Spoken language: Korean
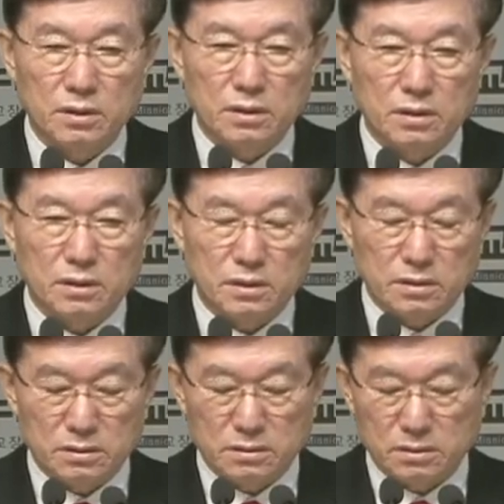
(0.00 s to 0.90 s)

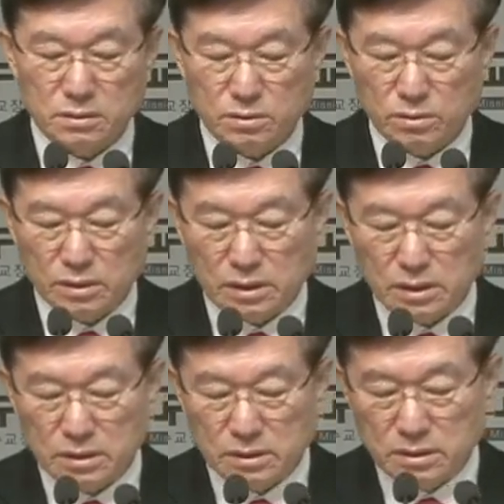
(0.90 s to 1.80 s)
어, 또
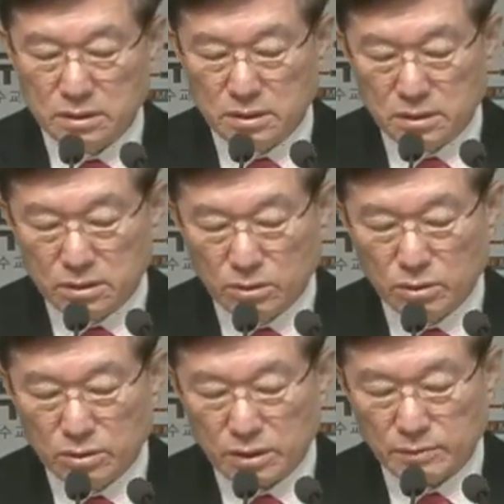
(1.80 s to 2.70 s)
하나
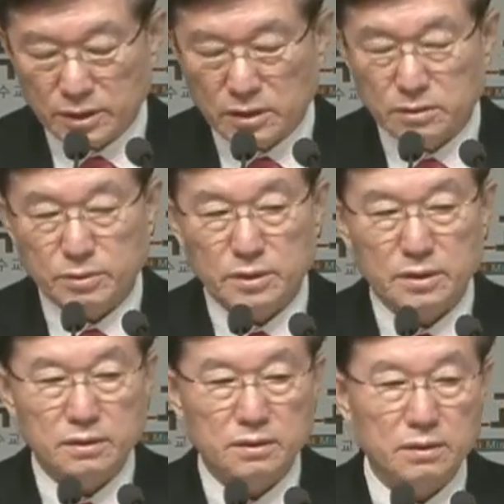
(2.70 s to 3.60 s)
골로새 3장
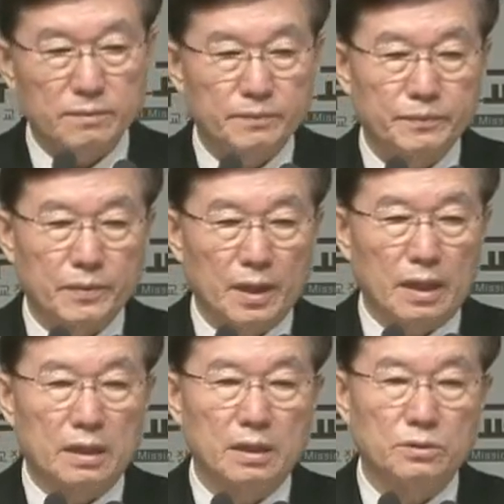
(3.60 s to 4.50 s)
15절에는
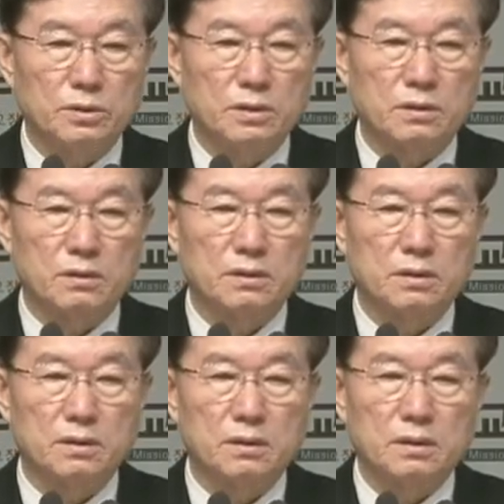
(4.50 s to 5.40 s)
아예
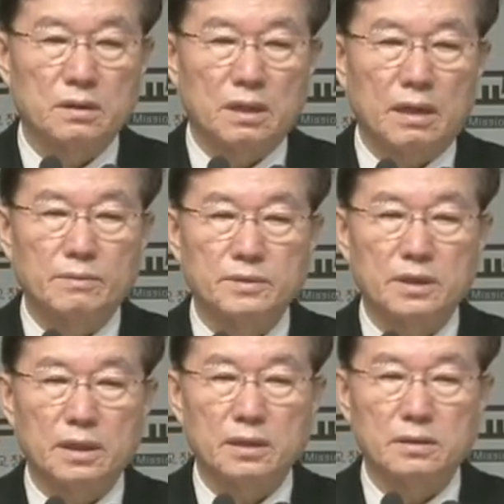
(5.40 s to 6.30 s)
우리들어
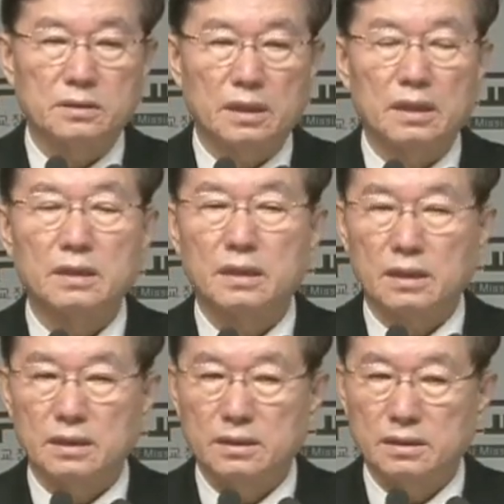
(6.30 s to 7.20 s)
감사하는 자가
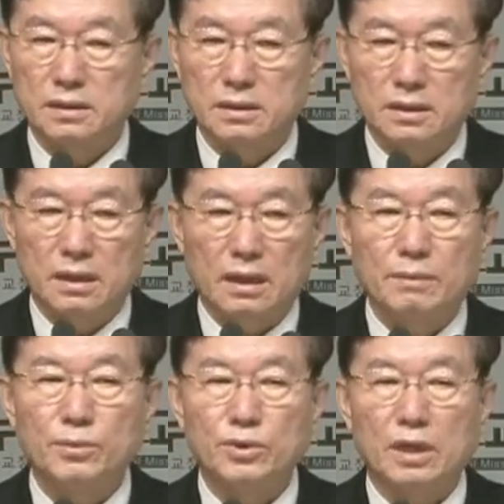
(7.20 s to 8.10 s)
되라.
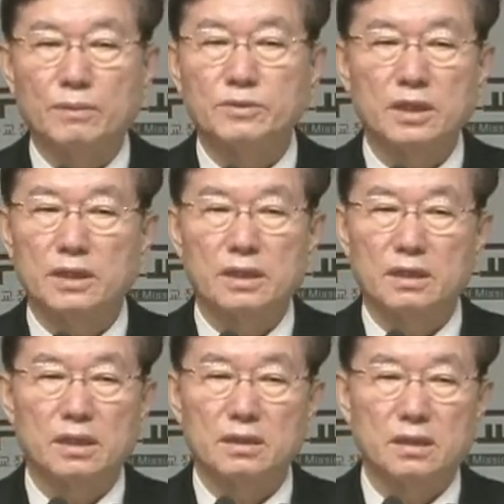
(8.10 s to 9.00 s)
한 번 감사해라
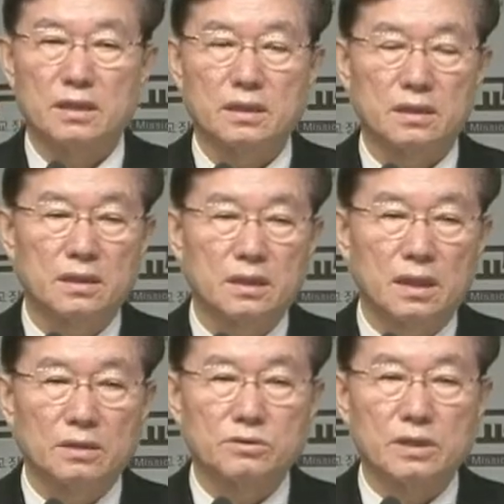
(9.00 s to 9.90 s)
이게 아니라
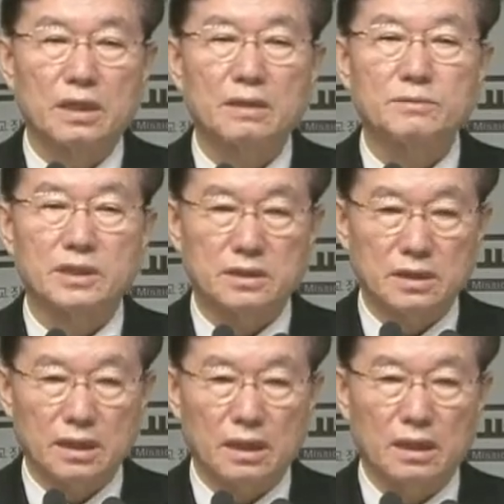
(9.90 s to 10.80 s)
아주 사람
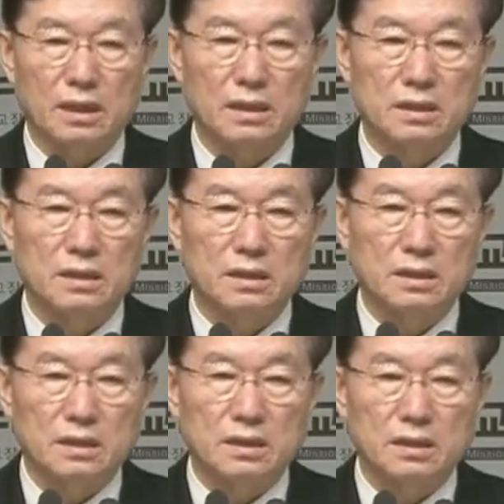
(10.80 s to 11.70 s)
자체가
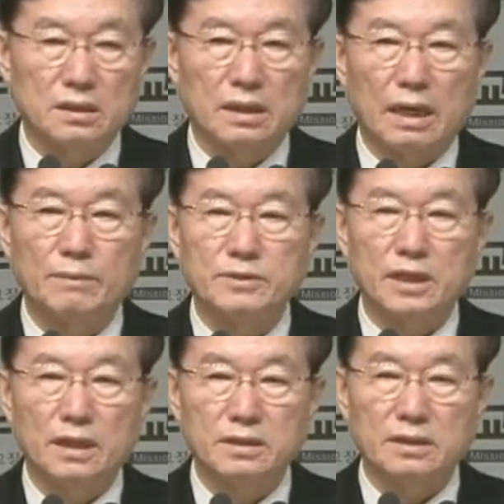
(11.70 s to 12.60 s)
어, 그냥
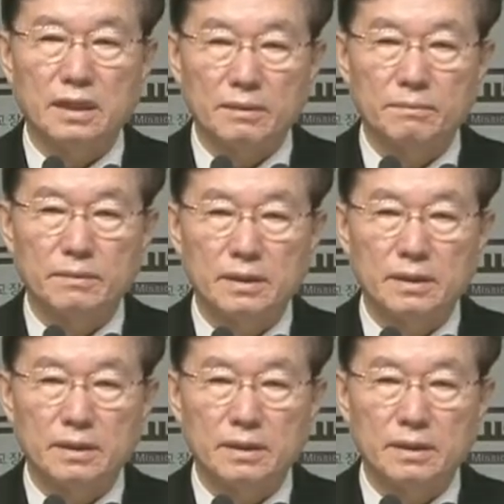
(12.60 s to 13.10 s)
감사하는 사람,